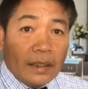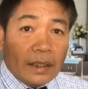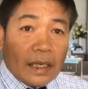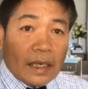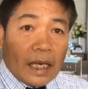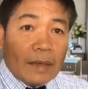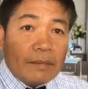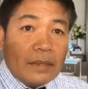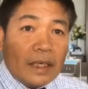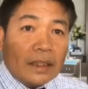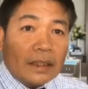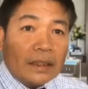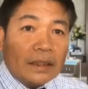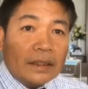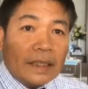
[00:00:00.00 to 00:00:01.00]
นักการเมือง
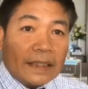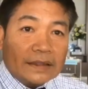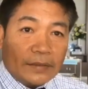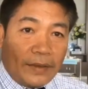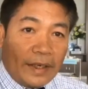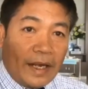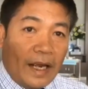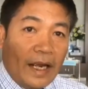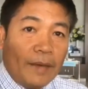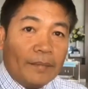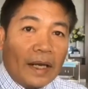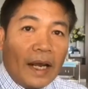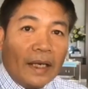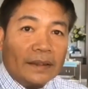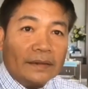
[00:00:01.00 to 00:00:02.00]
คือนักแสวงหา
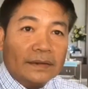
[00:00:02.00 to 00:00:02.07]
อำนาจ